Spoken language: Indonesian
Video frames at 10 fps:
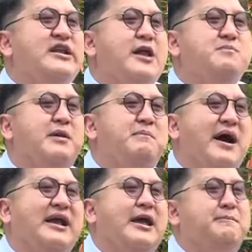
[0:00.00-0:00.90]
dan
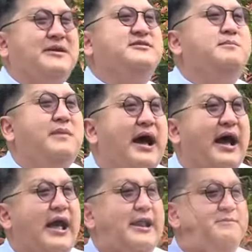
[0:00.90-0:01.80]
berbagai
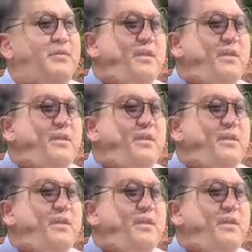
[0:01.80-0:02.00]
persembahan.